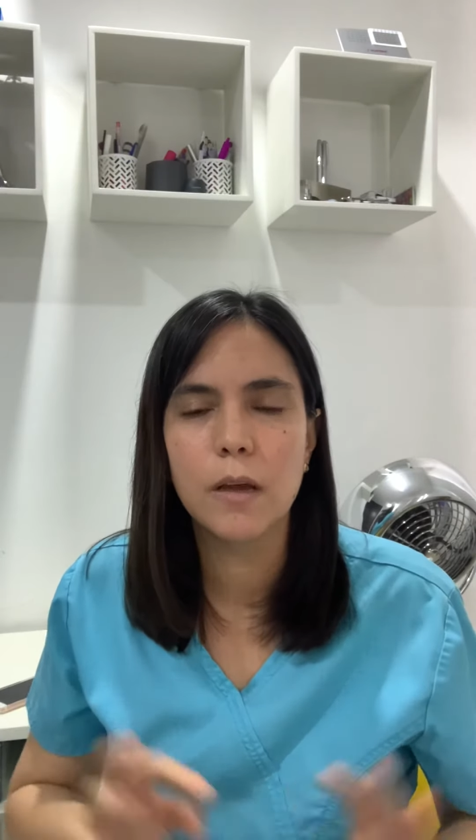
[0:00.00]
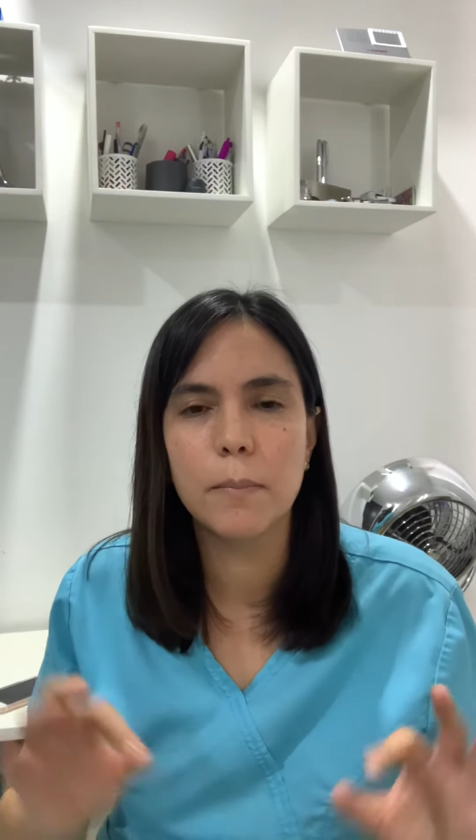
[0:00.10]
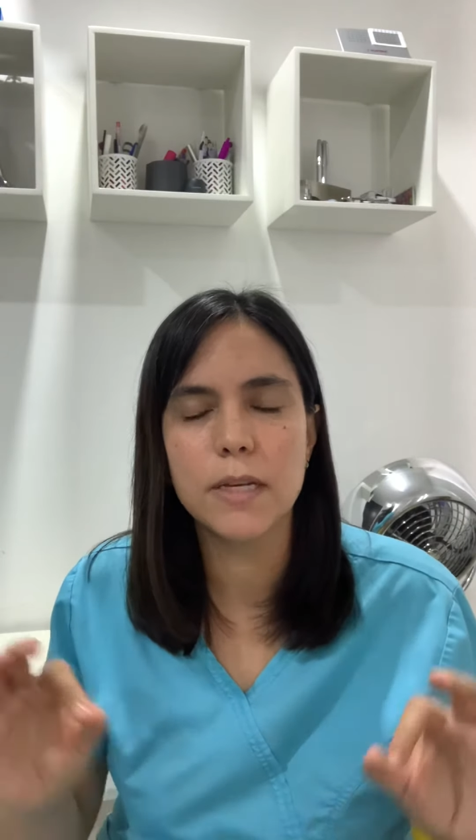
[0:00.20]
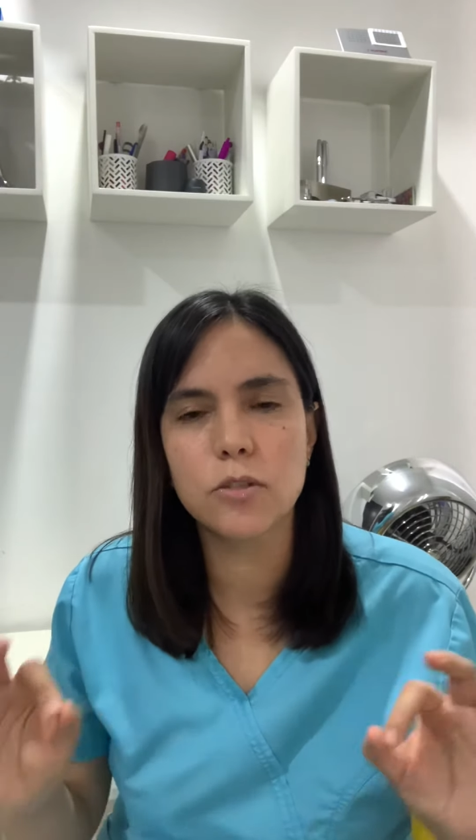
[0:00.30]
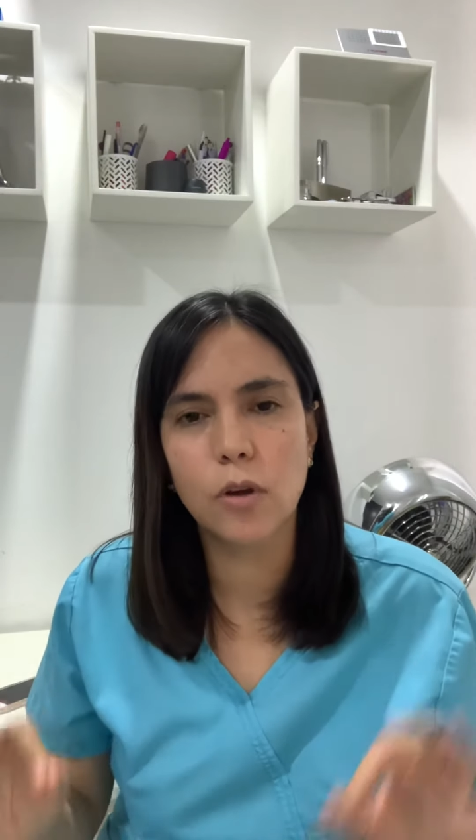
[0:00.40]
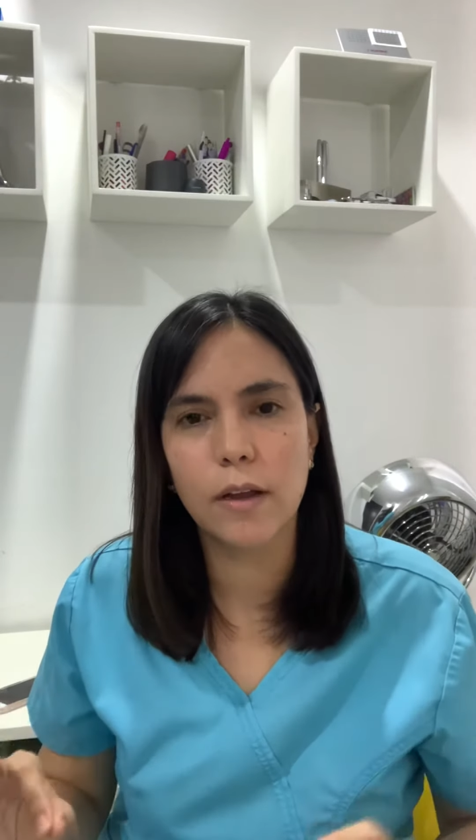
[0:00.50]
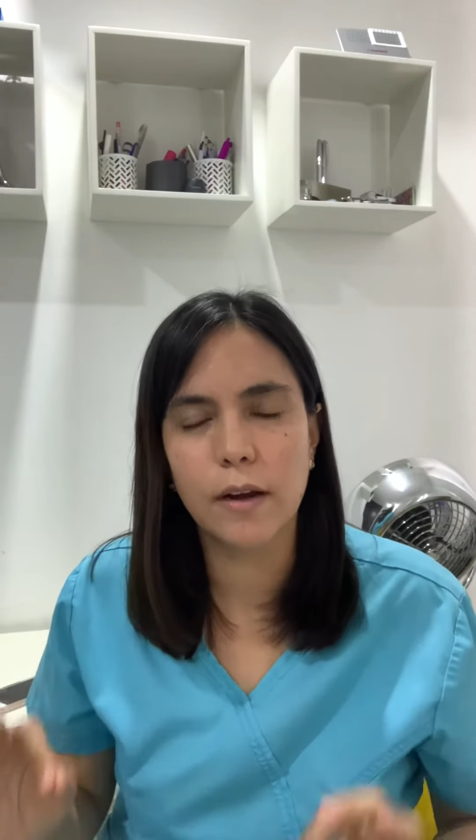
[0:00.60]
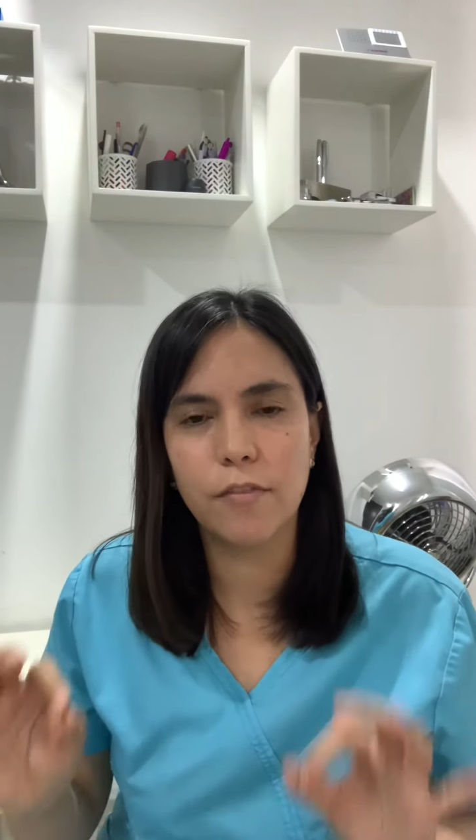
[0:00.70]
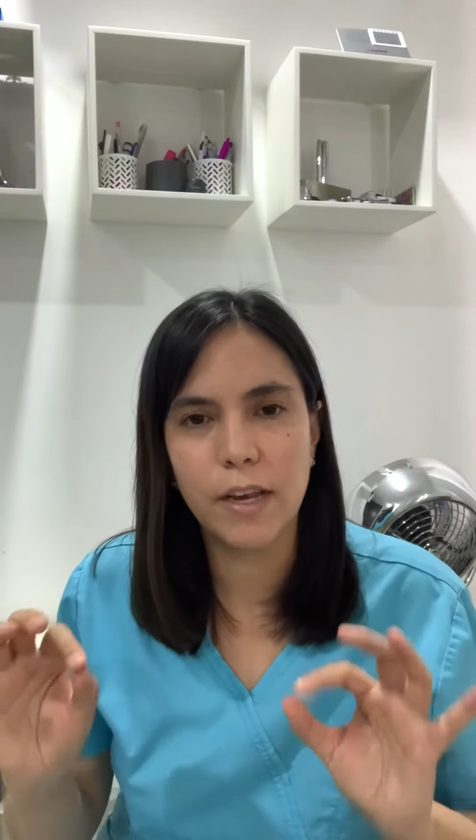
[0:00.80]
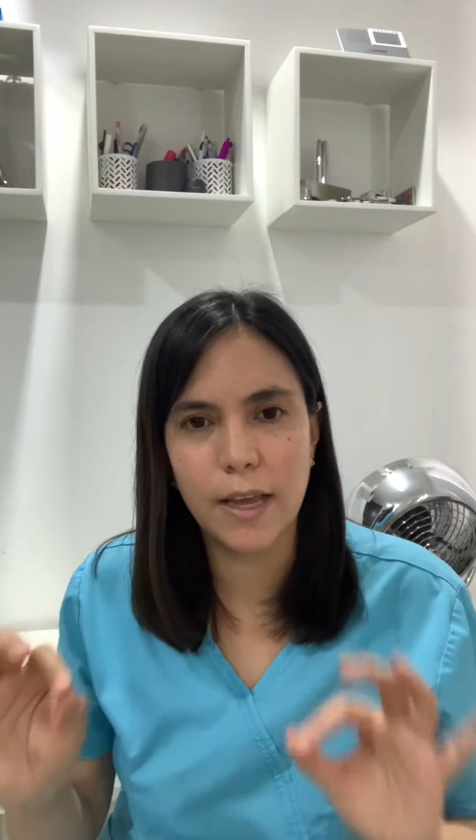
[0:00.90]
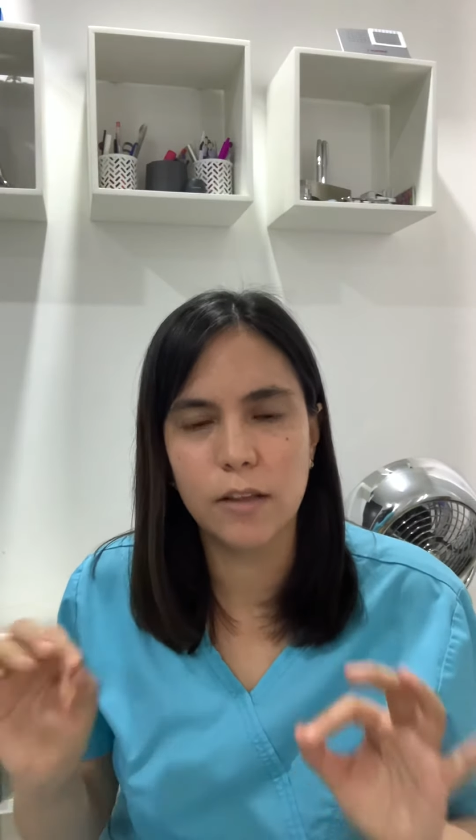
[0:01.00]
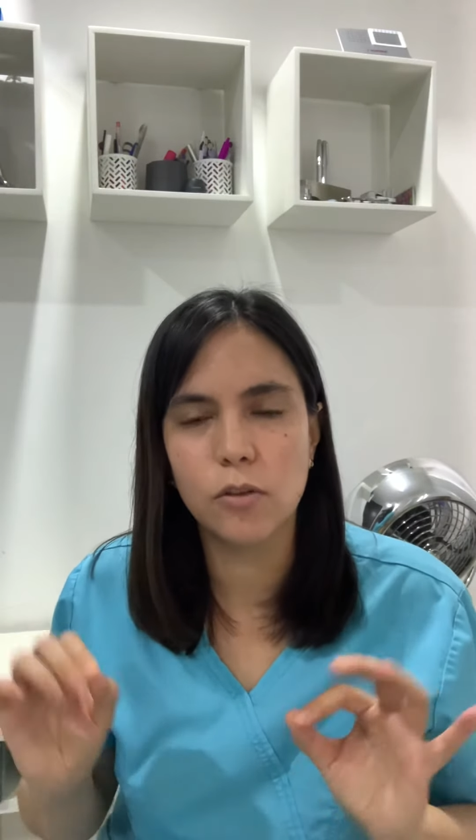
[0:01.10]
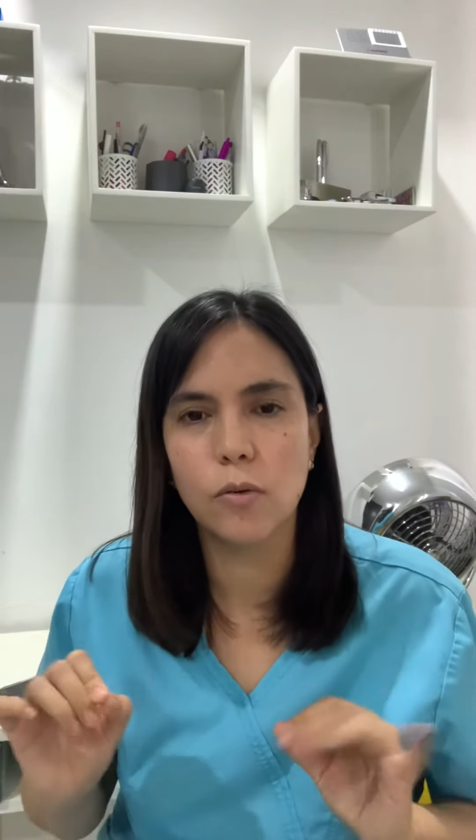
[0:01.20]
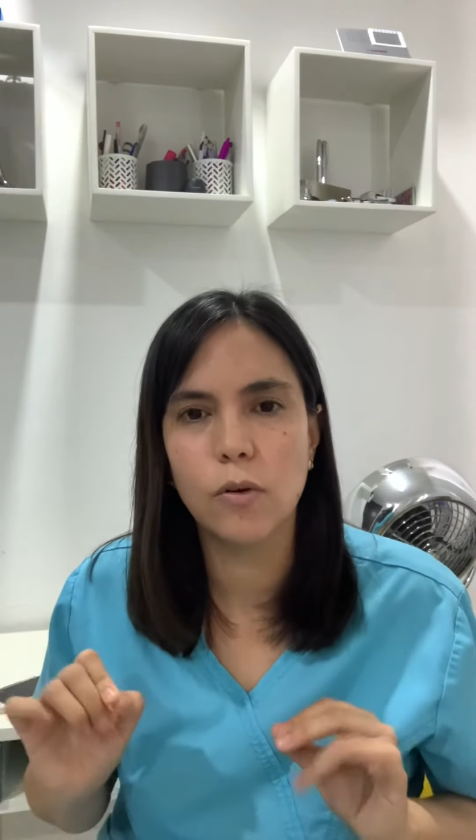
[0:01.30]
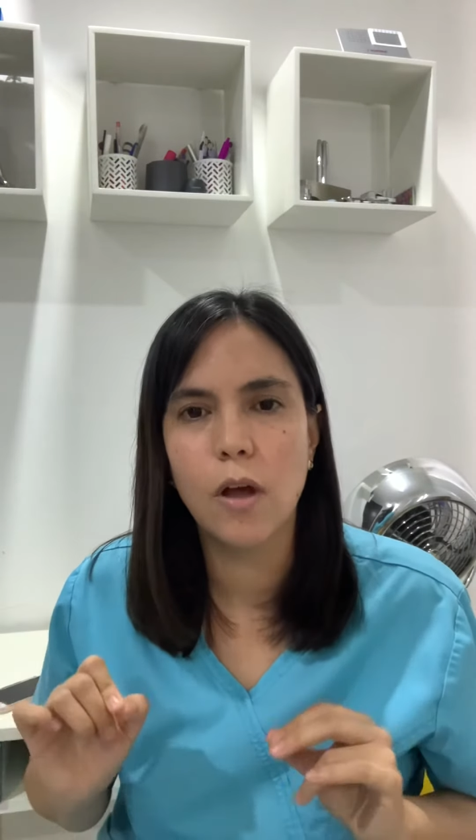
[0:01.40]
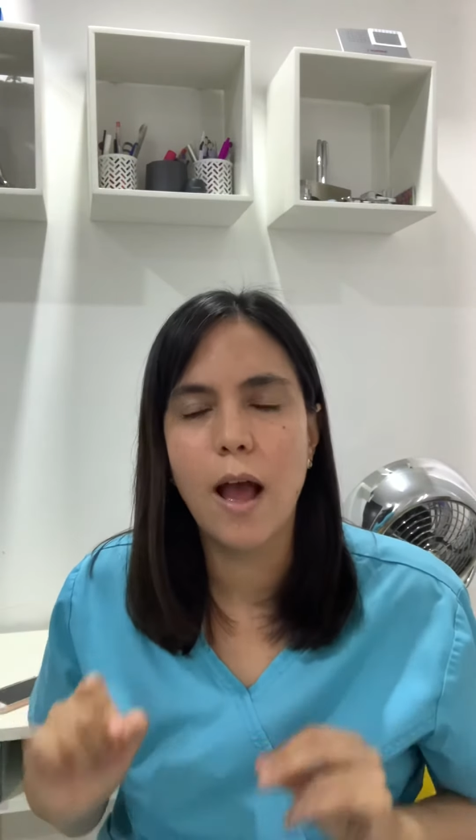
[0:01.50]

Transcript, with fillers: Me estoy refiriendo